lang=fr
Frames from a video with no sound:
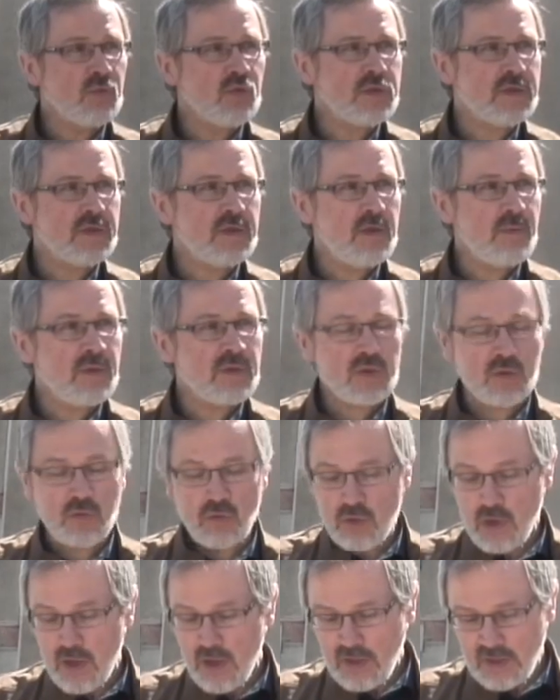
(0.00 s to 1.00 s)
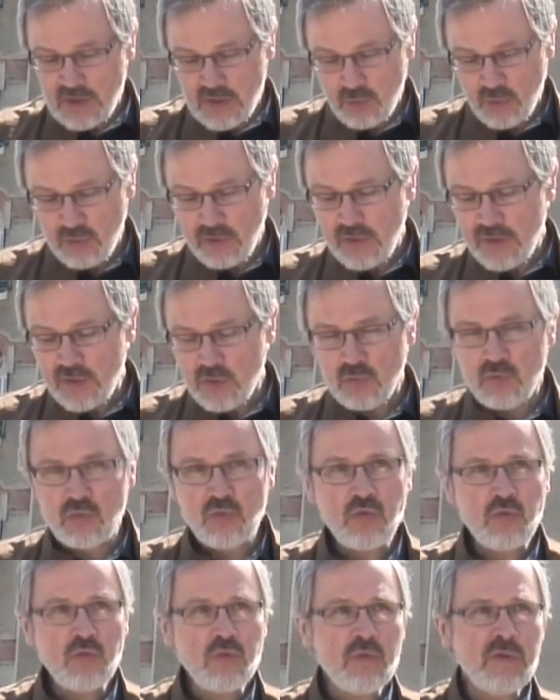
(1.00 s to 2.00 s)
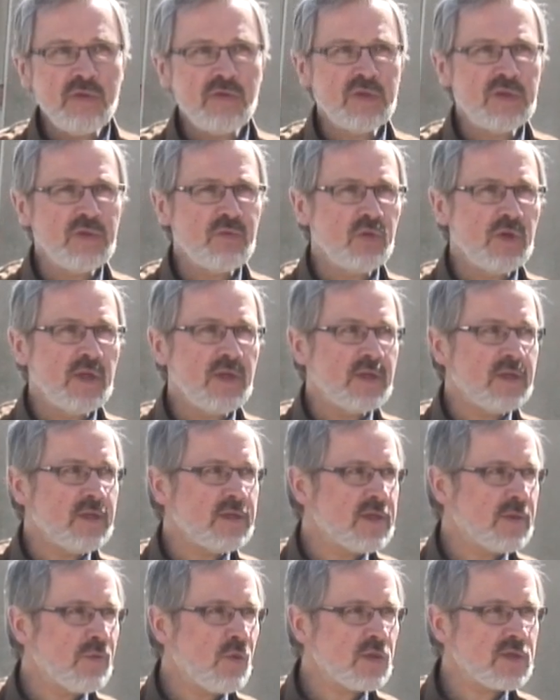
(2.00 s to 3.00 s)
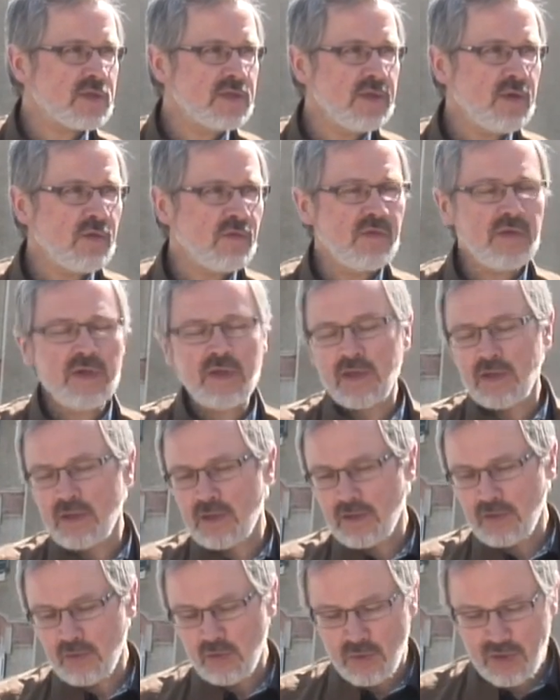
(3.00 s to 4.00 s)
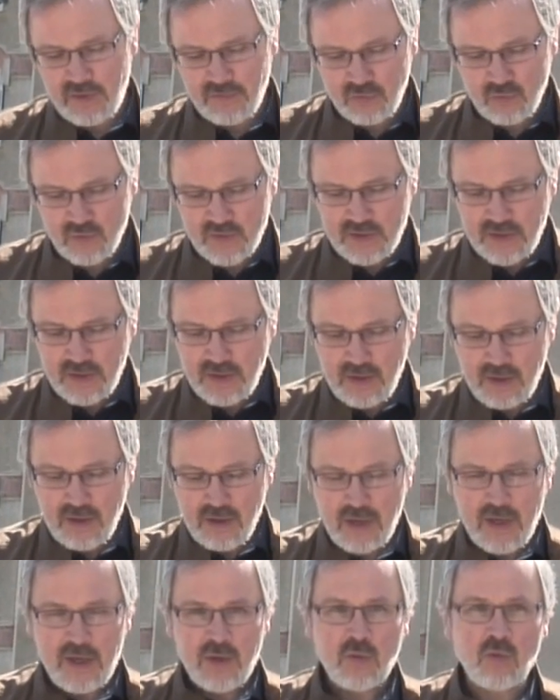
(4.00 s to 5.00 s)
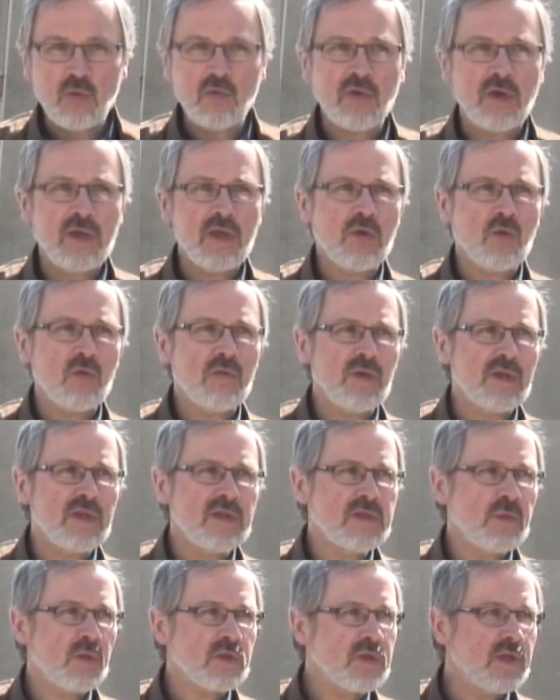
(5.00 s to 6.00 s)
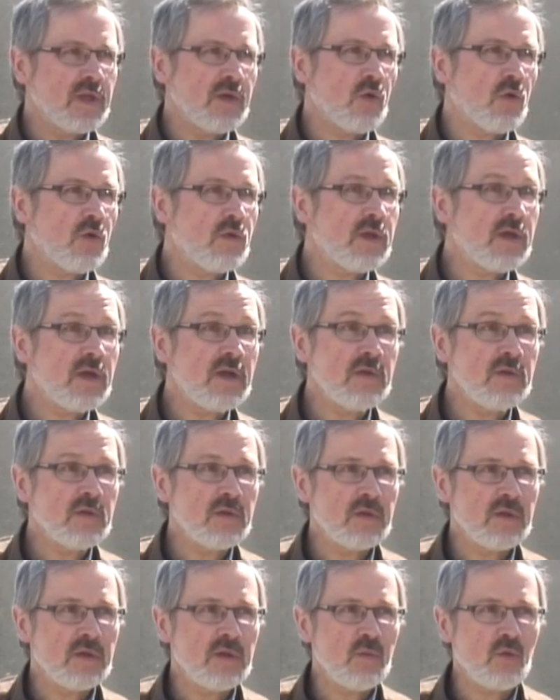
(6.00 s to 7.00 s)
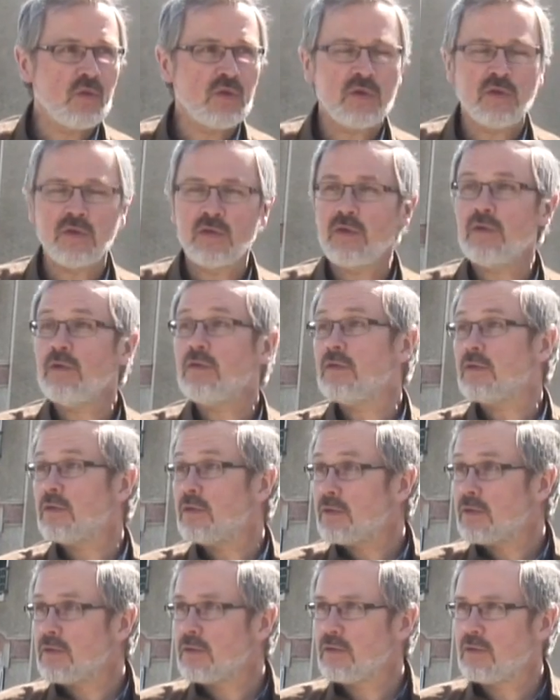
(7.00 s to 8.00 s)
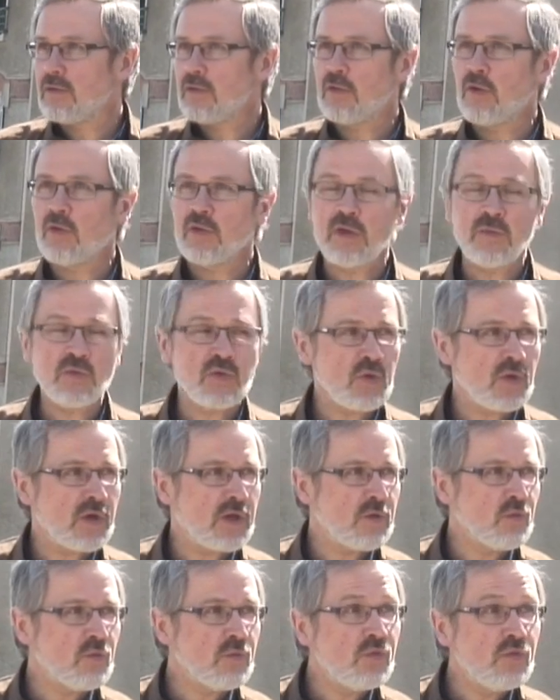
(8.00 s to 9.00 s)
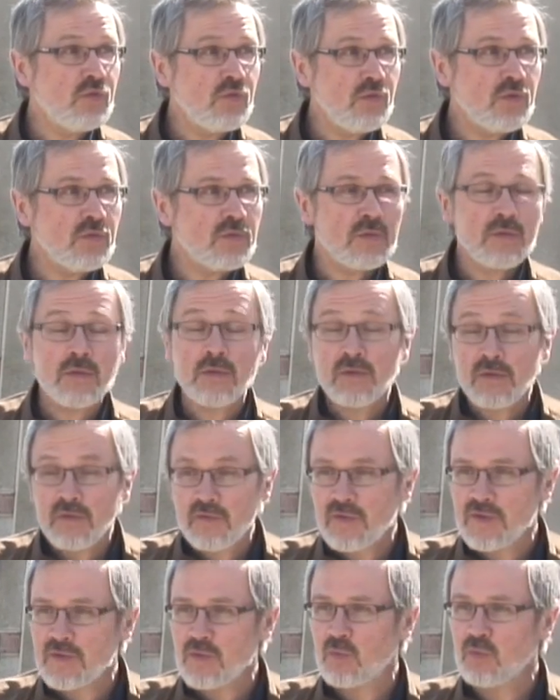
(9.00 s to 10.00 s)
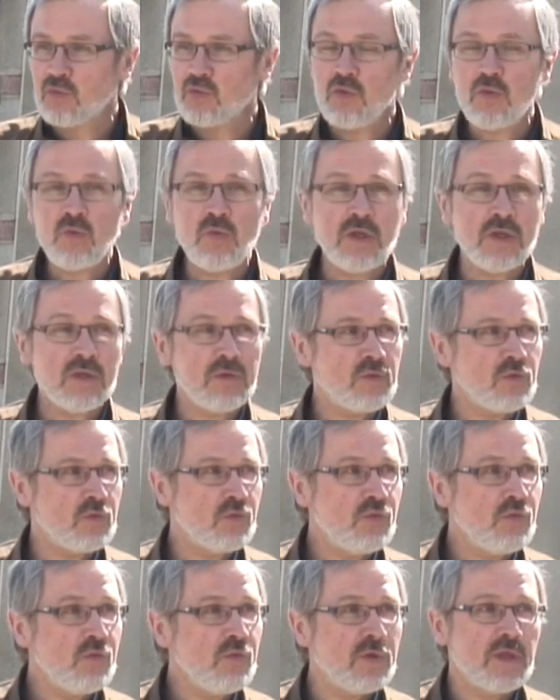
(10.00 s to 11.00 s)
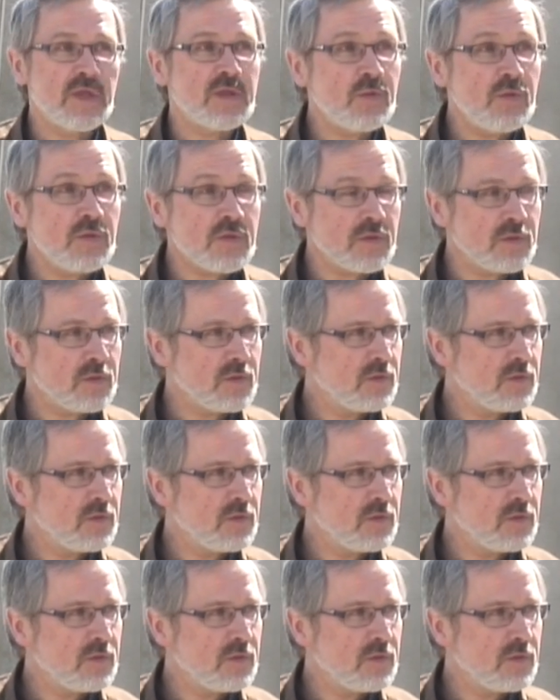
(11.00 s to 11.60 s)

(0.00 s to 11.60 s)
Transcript: mutilés parce qu'ils prenaient des obus, ils, voulaient les désamorcer, enlever la, la fusée, enfin, les, désamorcer les grenades, et bon, temps, Euh, quand on tape sur un obus, il fait son boulot, l'obus, il explose.